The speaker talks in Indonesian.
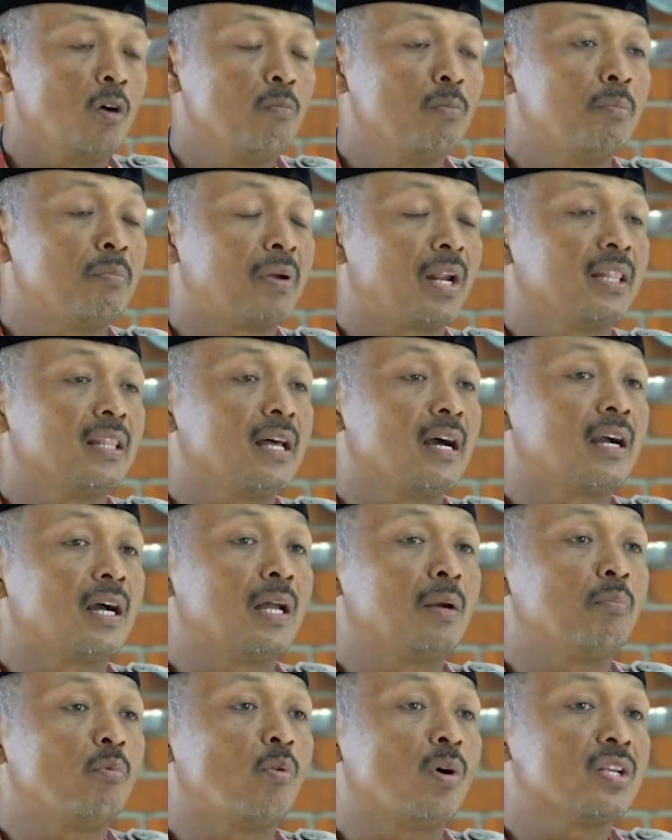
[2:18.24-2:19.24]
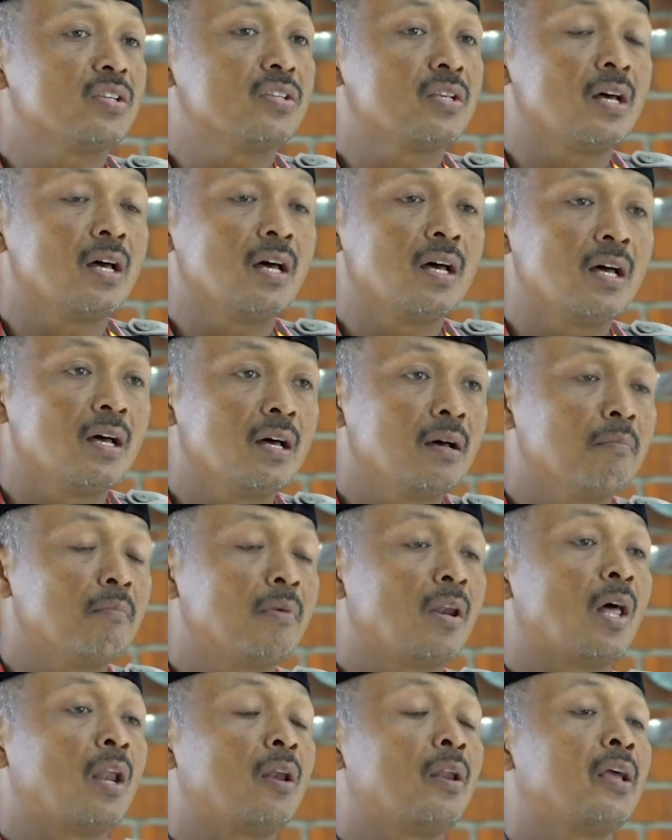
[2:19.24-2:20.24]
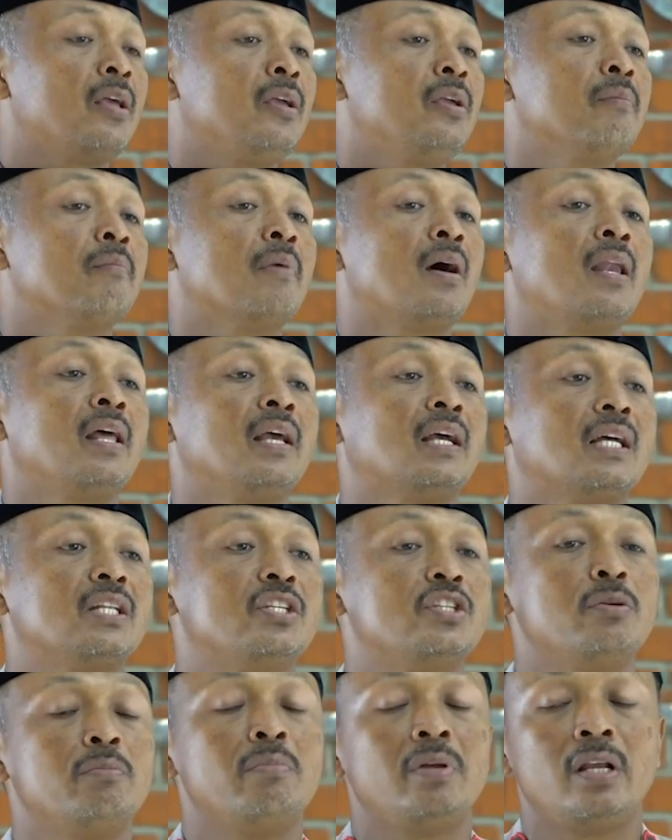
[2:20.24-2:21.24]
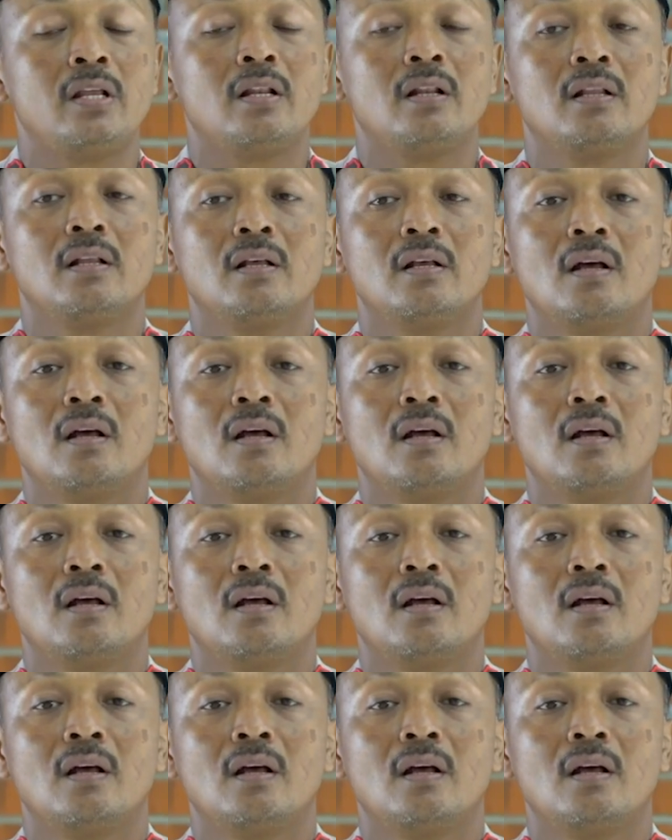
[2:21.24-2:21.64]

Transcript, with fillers: memerintahkan puasa melalui malaikat Jibril.